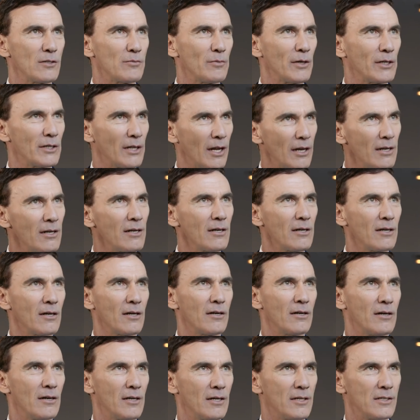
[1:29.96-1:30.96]
des Mandanten
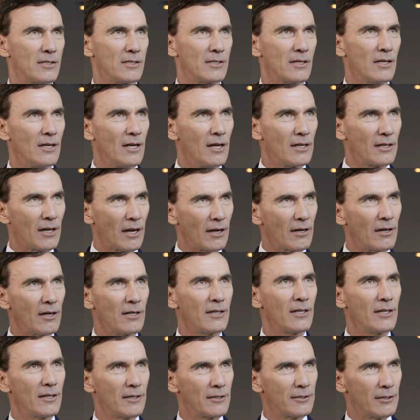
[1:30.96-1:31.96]
klar ist, dann
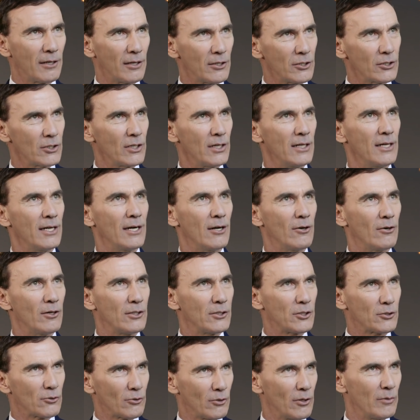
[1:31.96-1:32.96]
kann ich an der Stelle auch
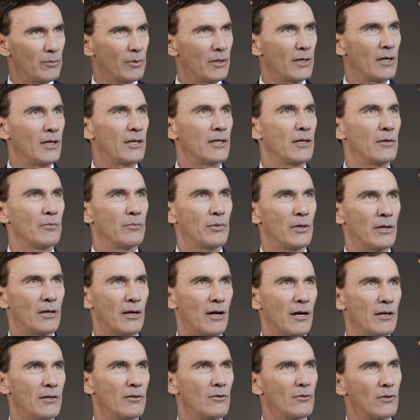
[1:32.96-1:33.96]
als Steuerberater
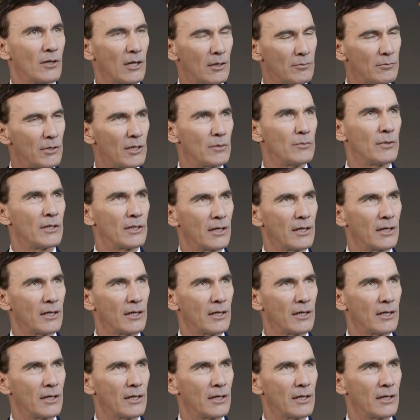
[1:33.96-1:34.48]
beraten und kann meinem